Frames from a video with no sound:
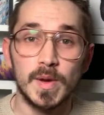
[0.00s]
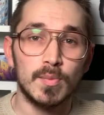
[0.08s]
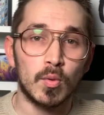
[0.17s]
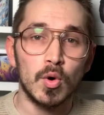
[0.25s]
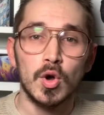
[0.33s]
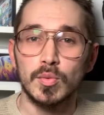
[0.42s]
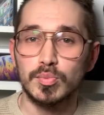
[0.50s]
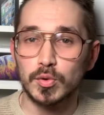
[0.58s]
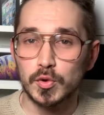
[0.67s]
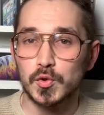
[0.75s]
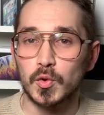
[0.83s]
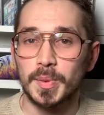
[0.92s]
mais bon,
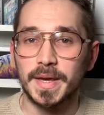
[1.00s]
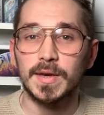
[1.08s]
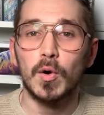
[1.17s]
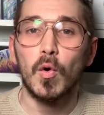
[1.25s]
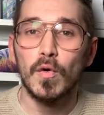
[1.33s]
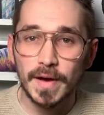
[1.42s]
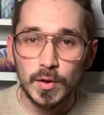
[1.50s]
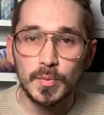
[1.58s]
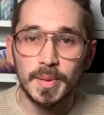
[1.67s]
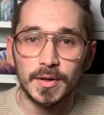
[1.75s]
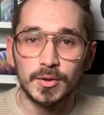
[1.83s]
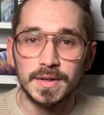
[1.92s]
pour son prix, on va lui
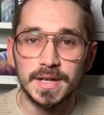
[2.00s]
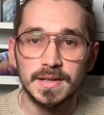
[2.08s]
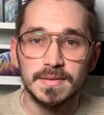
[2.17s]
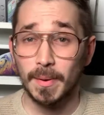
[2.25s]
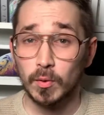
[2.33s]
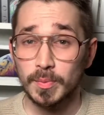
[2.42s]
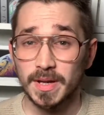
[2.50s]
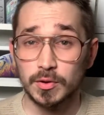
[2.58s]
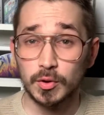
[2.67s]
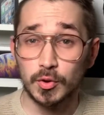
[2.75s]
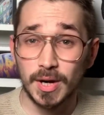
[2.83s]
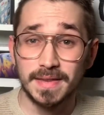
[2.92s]
pardonner. Parlons
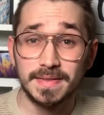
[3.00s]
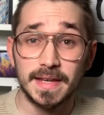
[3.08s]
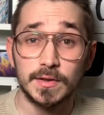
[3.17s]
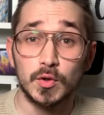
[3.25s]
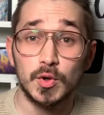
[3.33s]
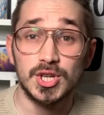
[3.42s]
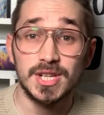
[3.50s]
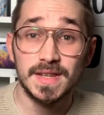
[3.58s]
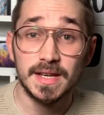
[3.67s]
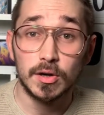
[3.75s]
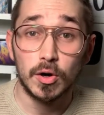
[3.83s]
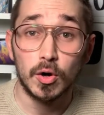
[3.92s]
maintenant de la technologie
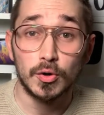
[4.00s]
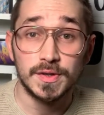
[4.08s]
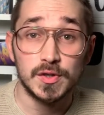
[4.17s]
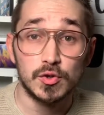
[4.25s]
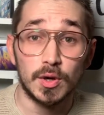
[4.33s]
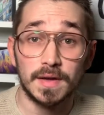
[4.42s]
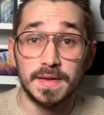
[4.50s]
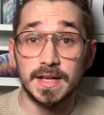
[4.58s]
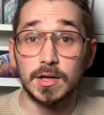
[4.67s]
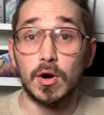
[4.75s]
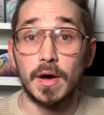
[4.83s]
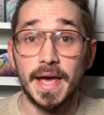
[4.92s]
d'écran, on est sur un
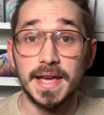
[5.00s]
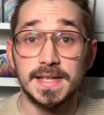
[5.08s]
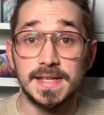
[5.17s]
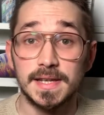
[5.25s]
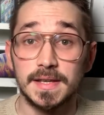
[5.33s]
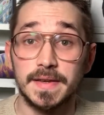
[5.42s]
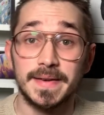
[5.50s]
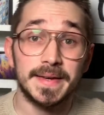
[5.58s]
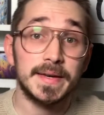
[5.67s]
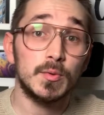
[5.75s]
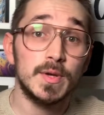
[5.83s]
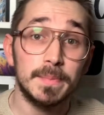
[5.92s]
écran LCD,
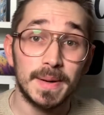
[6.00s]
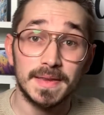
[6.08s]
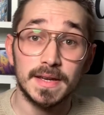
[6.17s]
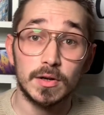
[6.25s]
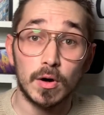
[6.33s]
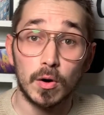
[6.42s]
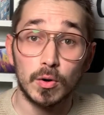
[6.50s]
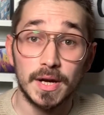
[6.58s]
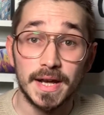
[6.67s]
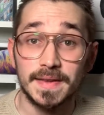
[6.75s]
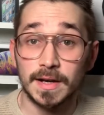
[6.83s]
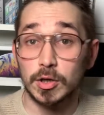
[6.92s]
et oui, pas d'écran
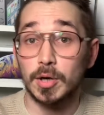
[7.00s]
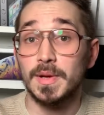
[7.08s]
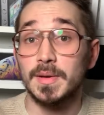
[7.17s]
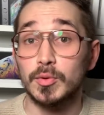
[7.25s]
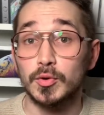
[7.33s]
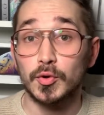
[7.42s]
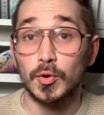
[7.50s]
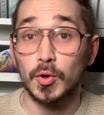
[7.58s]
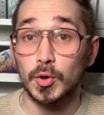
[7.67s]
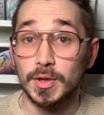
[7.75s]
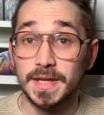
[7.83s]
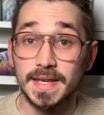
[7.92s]
OLED, hein, comme les
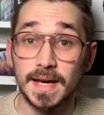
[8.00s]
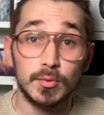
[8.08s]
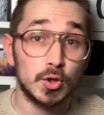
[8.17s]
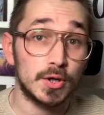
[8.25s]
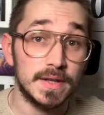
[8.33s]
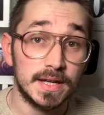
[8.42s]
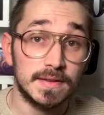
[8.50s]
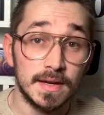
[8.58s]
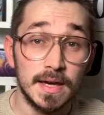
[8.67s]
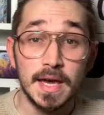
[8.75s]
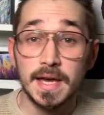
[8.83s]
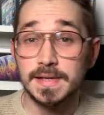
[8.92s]
montres haut de gamme
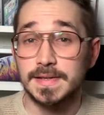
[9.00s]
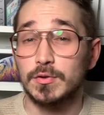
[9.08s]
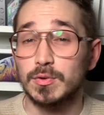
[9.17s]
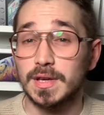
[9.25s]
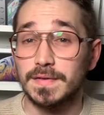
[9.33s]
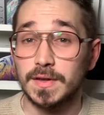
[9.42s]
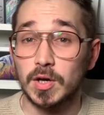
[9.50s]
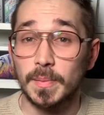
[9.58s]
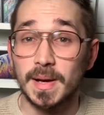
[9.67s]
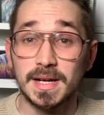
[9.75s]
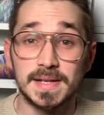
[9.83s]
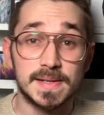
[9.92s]
connectées, c'est tout à fait
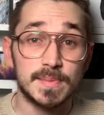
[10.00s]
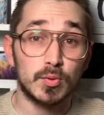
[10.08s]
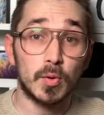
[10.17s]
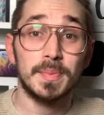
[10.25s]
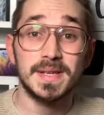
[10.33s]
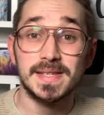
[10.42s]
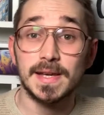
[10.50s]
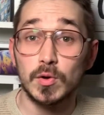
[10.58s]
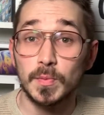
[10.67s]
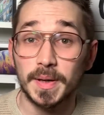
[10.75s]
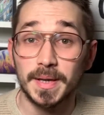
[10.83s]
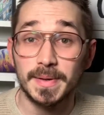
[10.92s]
normal, hein, c'est pour baisser
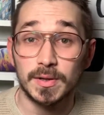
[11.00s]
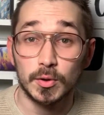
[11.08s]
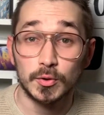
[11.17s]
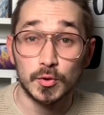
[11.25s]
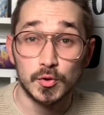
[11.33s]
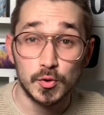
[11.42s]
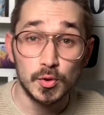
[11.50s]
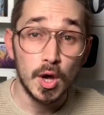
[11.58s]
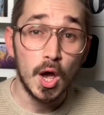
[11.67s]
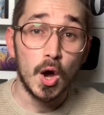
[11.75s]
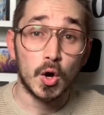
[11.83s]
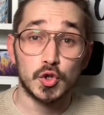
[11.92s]
le prix, bien entendu.
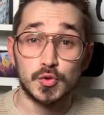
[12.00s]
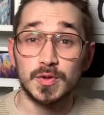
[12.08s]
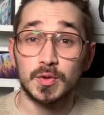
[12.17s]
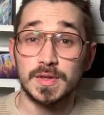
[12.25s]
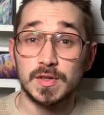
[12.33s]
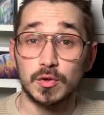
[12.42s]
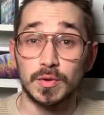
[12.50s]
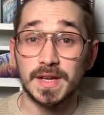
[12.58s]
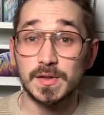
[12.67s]
Ensuite, on est sur une